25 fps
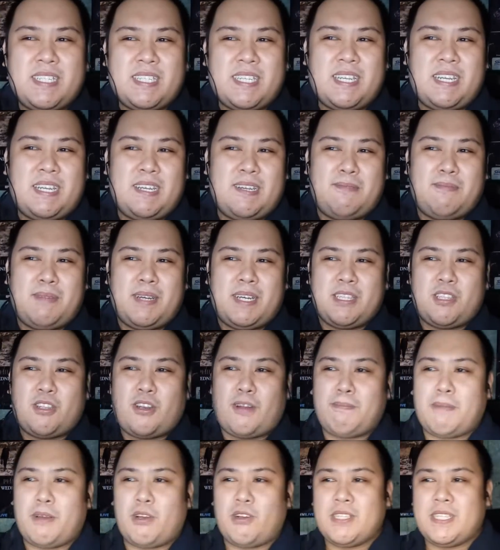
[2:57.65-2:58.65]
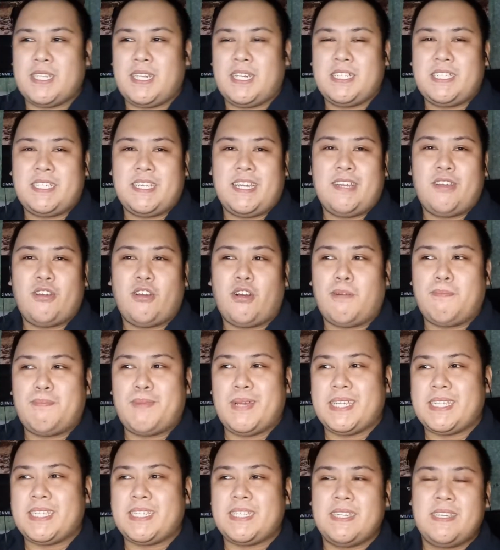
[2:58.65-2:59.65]
sa mga tropa ko sila Jeng
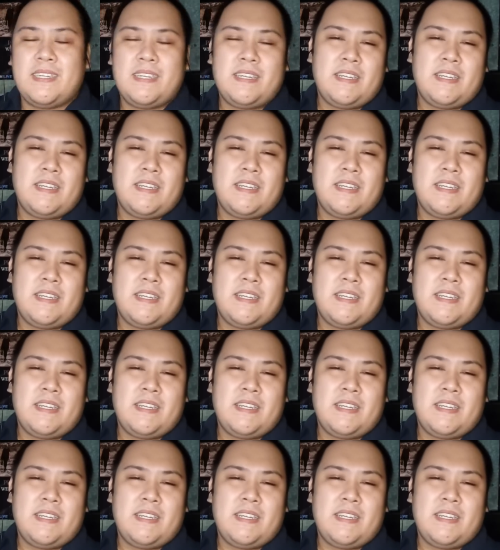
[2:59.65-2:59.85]
Lopez,